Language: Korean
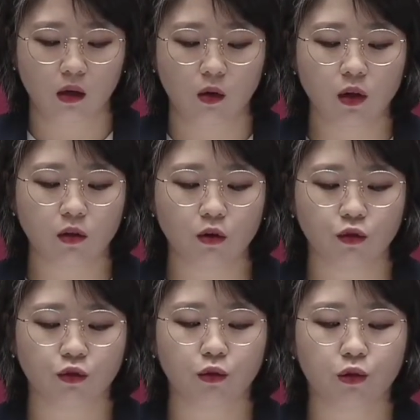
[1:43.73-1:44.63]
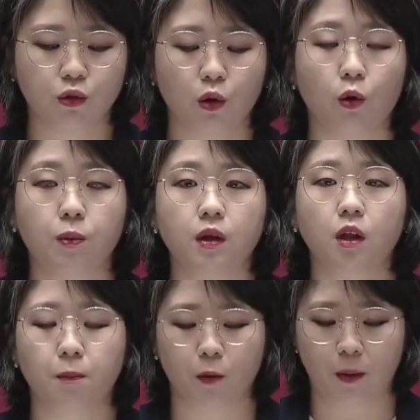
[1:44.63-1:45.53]
의원 정수 축소,
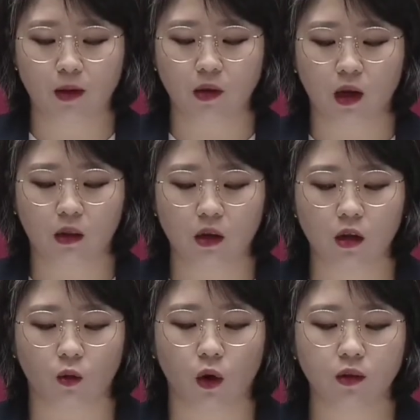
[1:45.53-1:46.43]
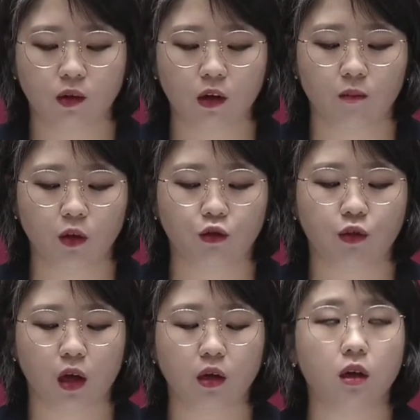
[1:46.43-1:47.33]
비례대표 폐지 같은 원칙 없는
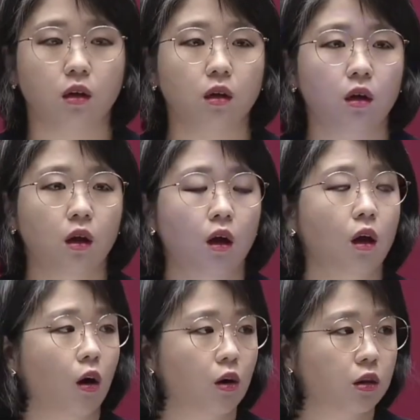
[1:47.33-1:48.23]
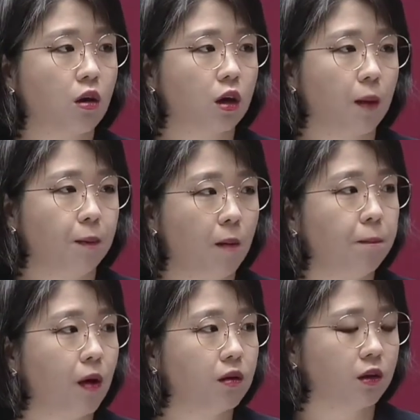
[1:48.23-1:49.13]
주장을 어떻게
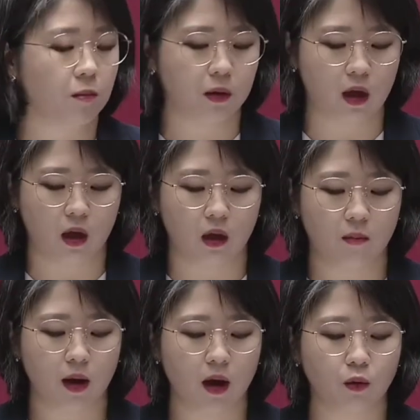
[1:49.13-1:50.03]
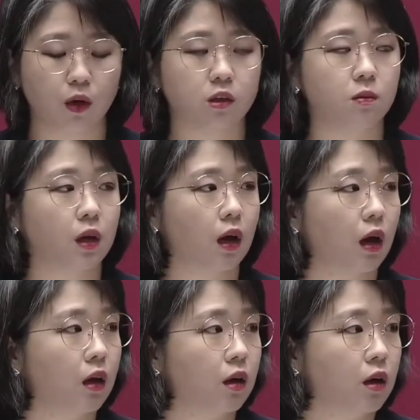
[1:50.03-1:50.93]
뻔뻔스럽게 말하고
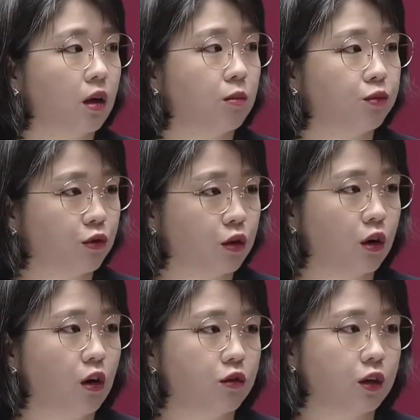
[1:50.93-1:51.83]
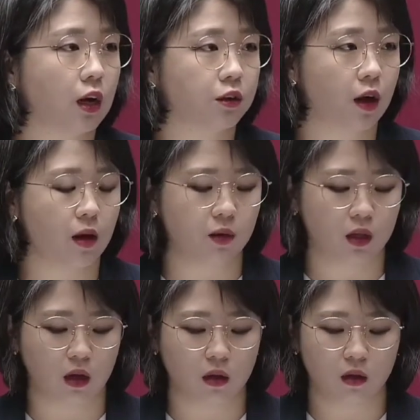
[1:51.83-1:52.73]
계십니까? 부끄러운 줄 아셔야
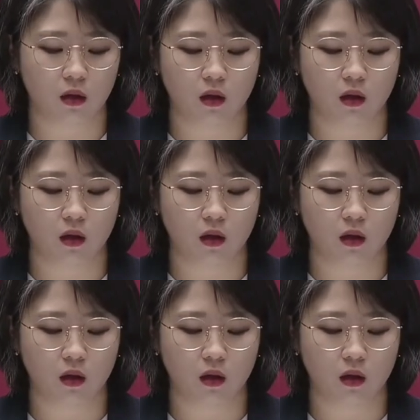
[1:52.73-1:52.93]
합니다.